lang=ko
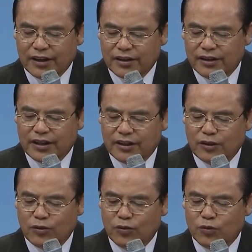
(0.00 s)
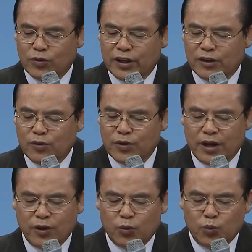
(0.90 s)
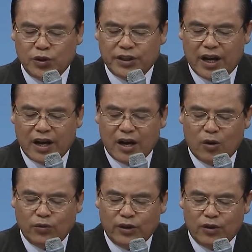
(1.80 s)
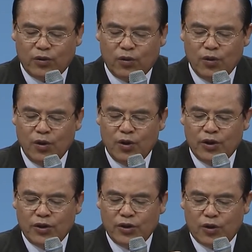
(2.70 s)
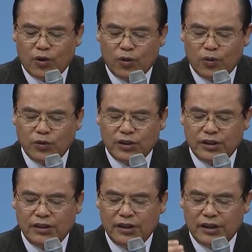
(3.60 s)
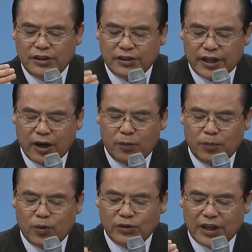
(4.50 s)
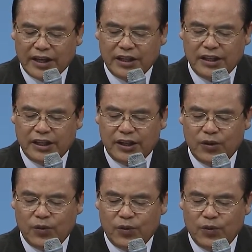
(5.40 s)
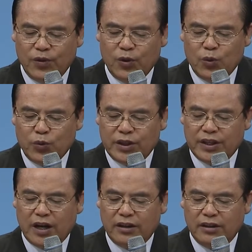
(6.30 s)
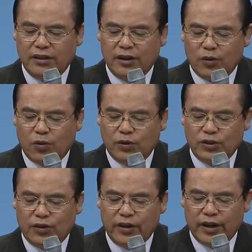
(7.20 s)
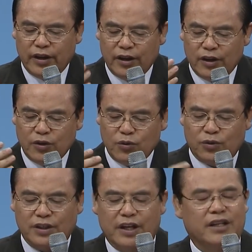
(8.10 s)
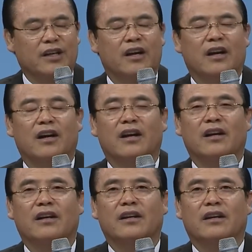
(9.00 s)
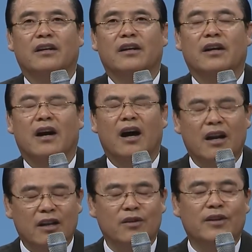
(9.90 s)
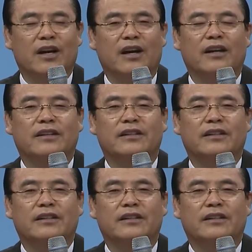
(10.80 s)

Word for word: 그 길은 우리를 위하여 휘장 가운데로 열어놓으신 새롭고 산 길이요 휘장은 곧 저의 육체니라 할렐루야